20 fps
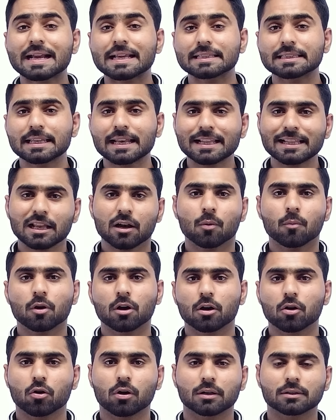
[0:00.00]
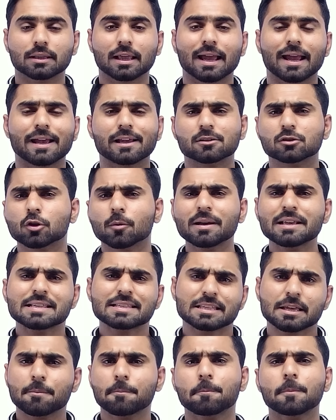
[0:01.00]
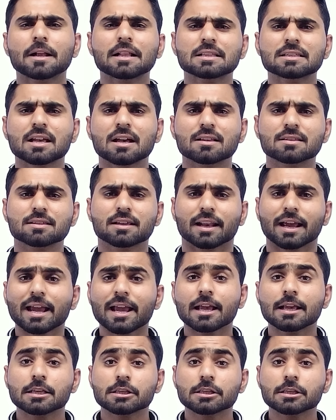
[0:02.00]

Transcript: कितने दिनों में ग्रो करता है तो भाई सिंपल सा आंसर है